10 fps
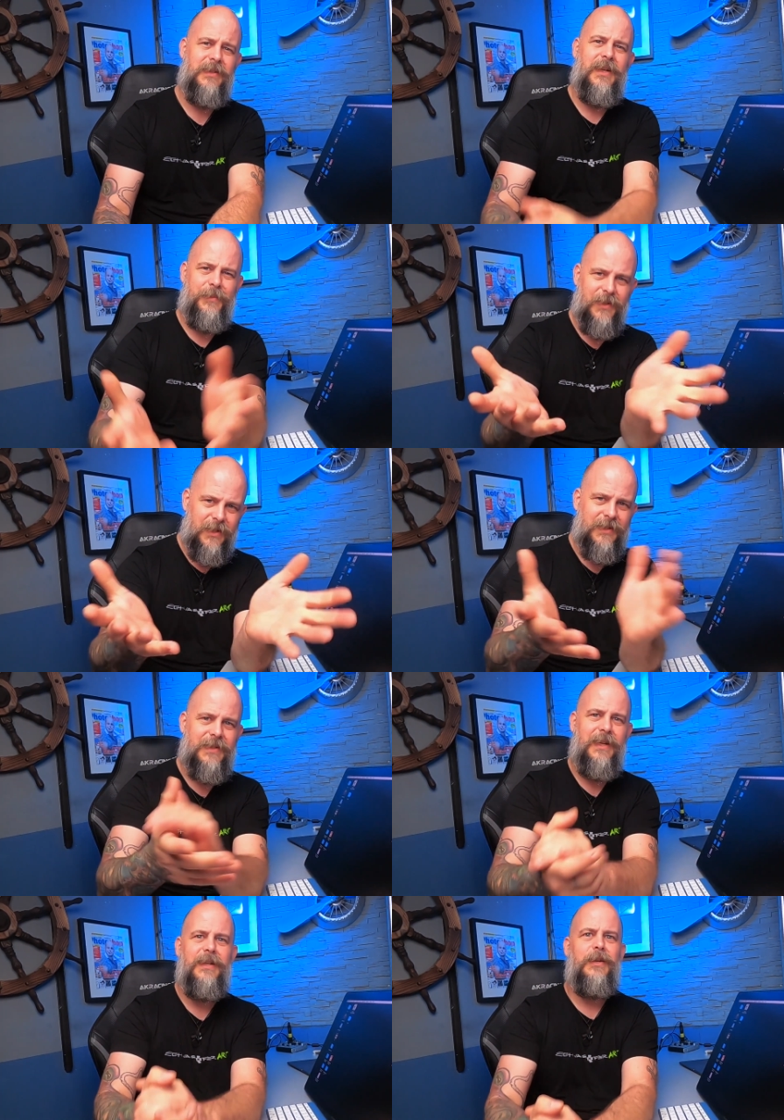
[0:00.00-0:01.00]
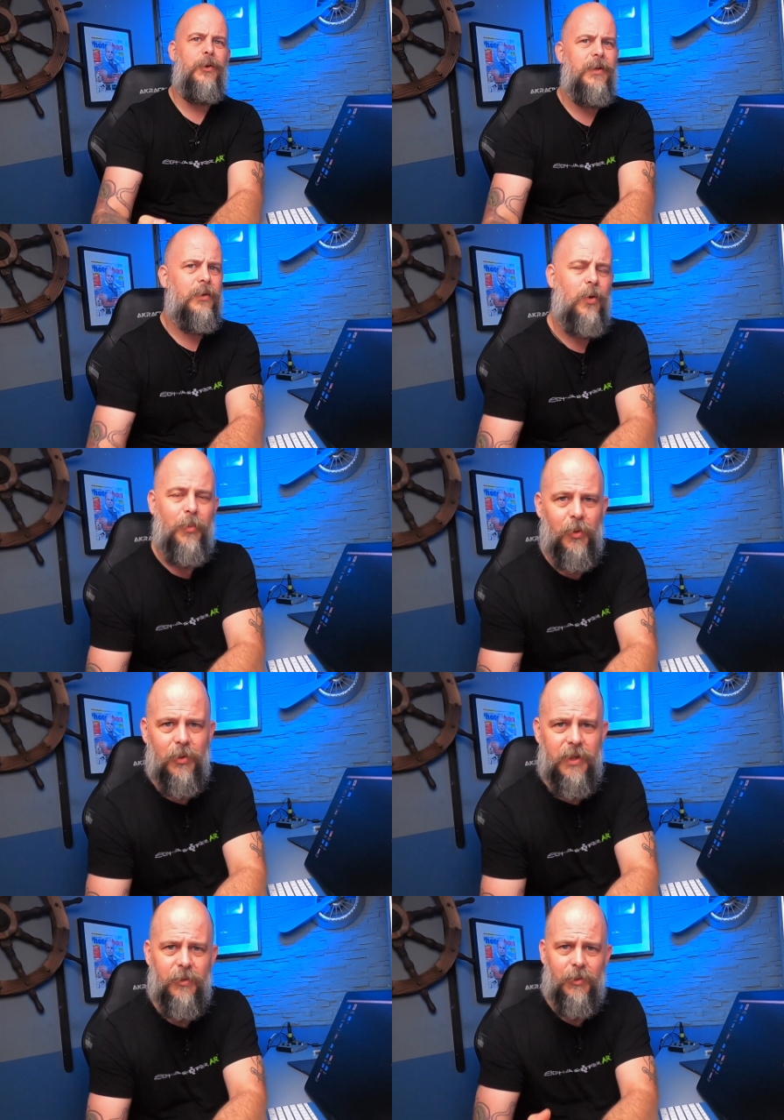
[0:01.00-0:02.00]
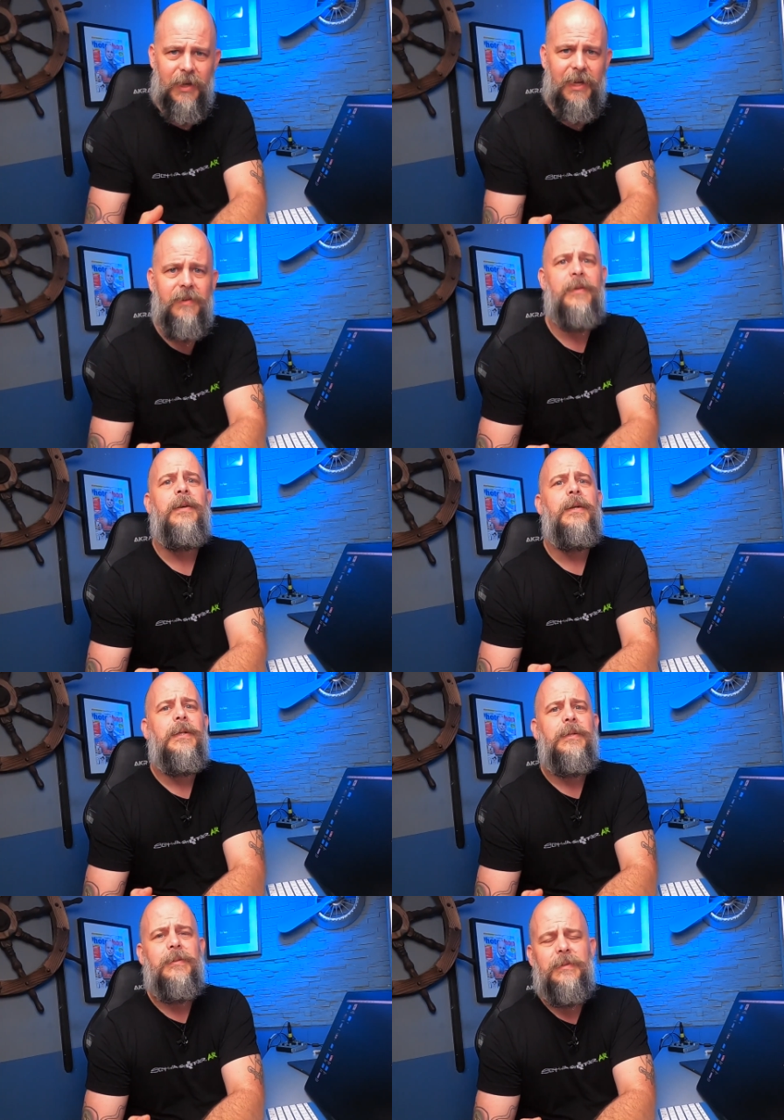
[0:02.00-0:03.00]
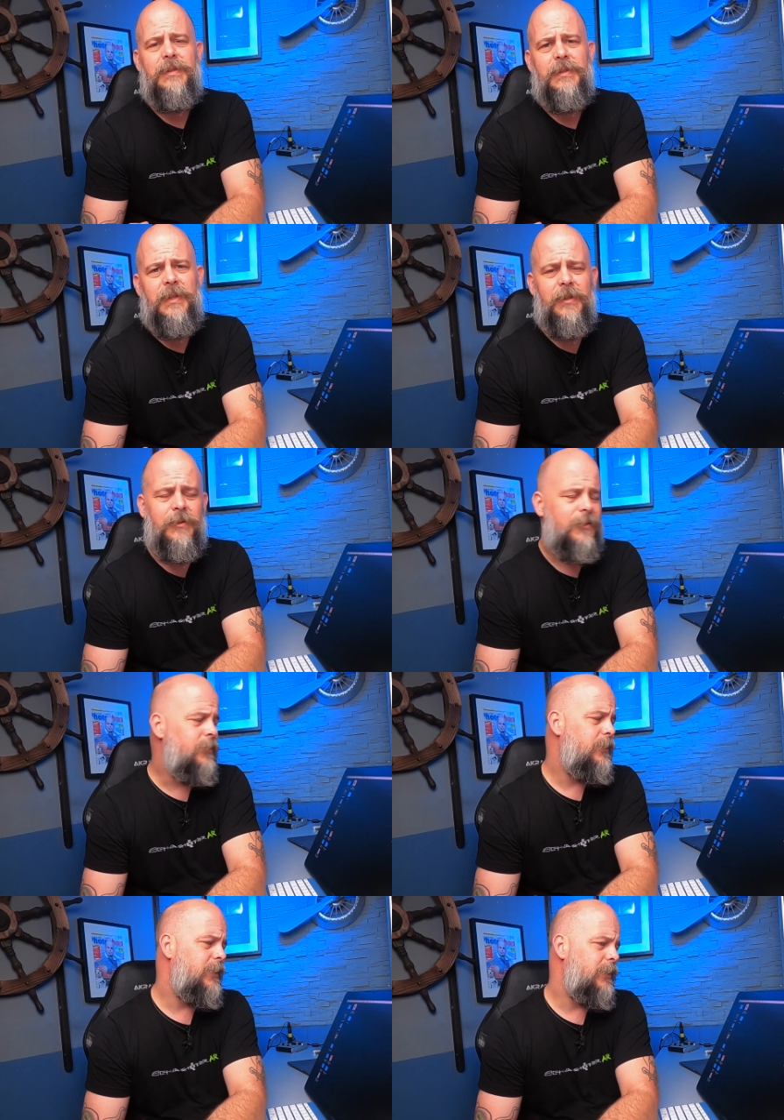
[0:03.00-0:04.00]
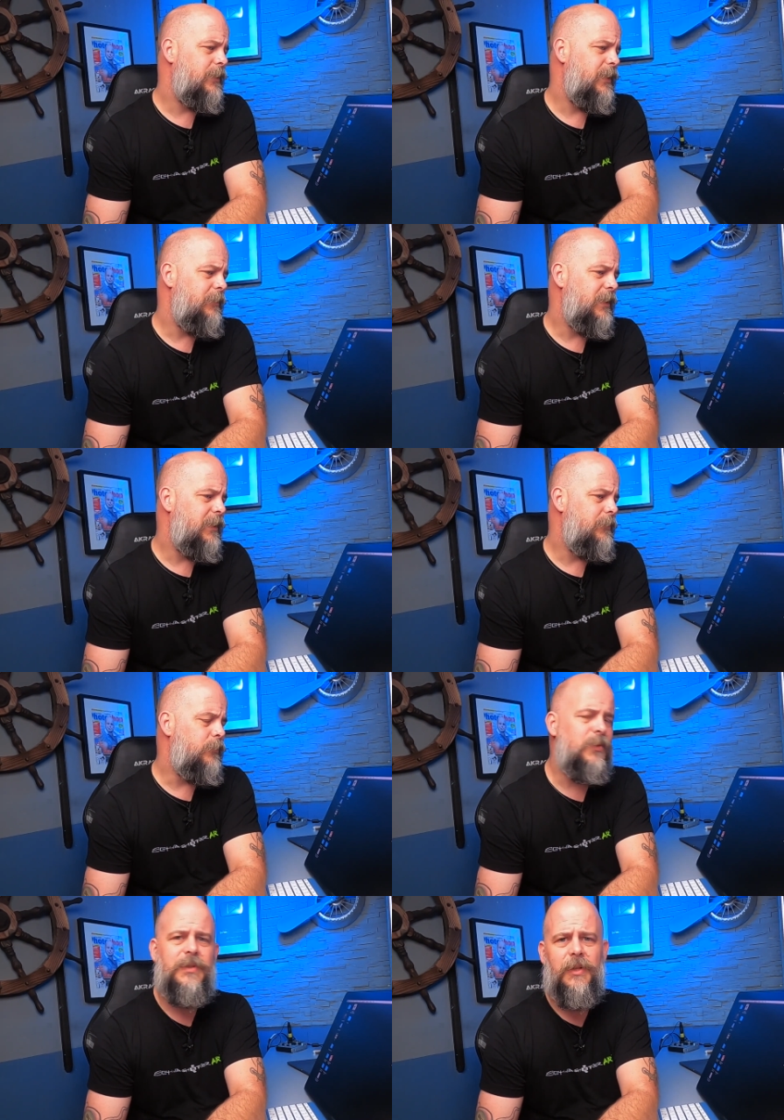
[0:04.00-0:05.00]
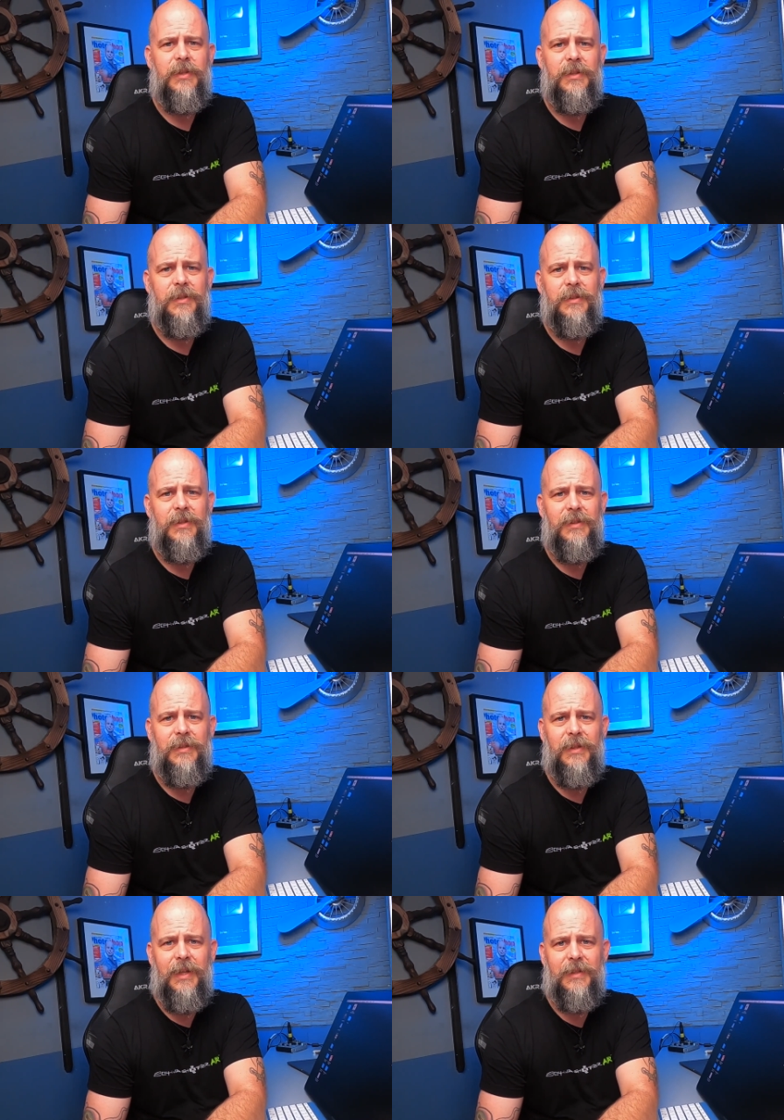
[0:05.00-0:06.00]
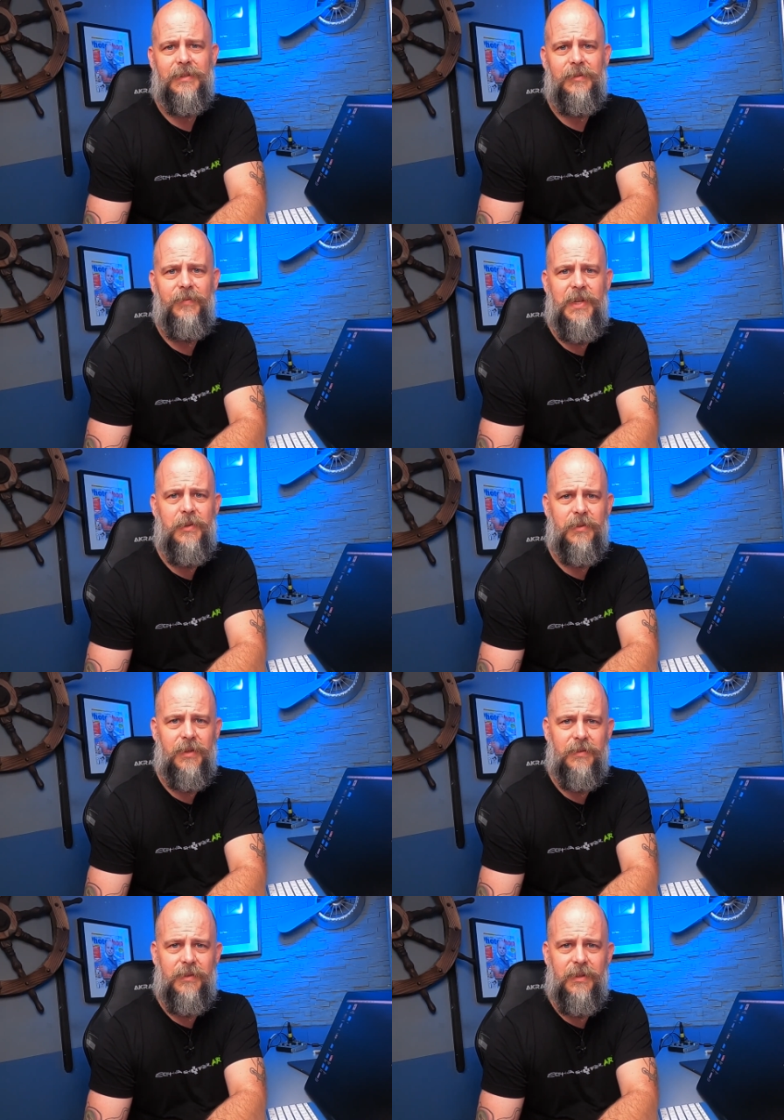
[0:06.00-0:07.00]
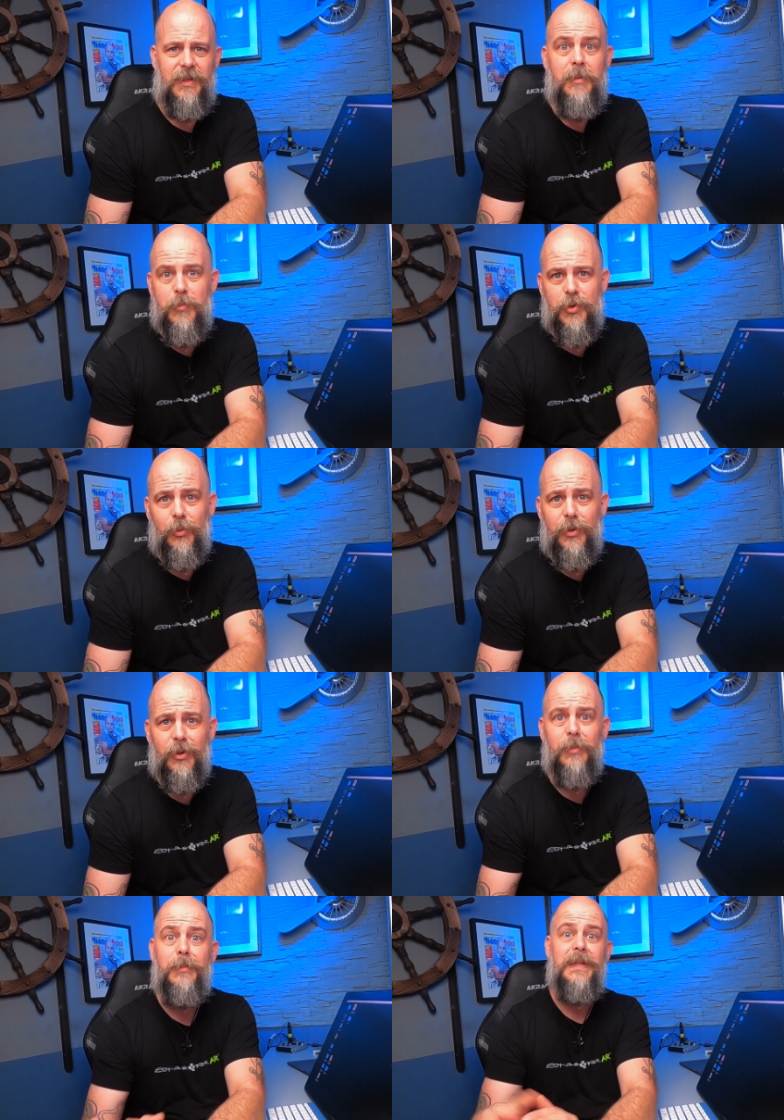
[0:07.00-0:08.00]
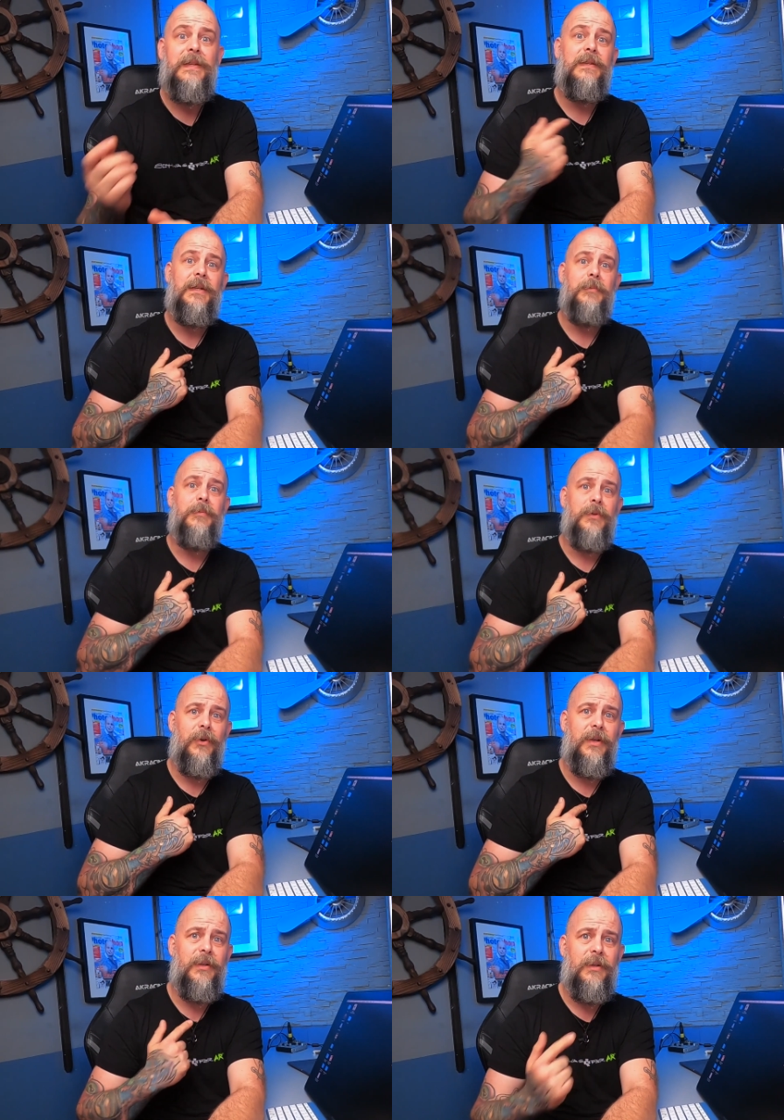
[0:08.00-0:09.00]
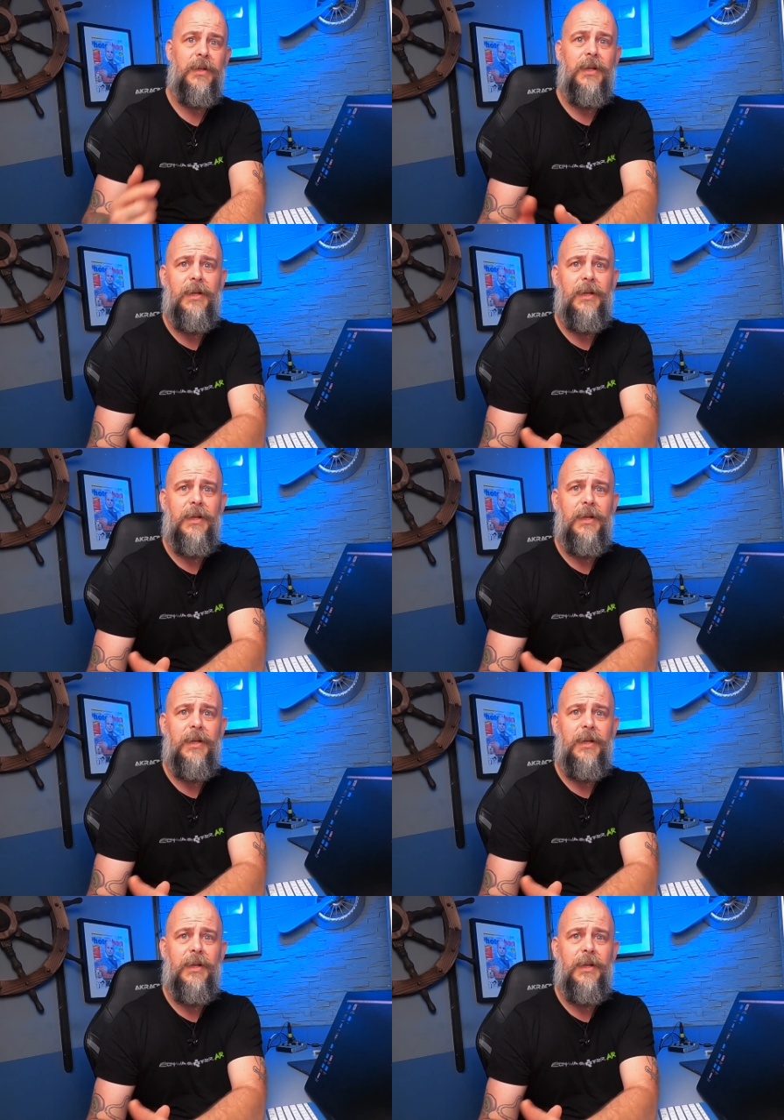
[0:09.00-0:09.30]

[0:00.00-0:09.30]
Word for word: Ich habe jetzt eine neue GoPro Hero 8 und diese Hero-Kamera äh, muss heute den ersten Videotest hier im Studio mit dem neuen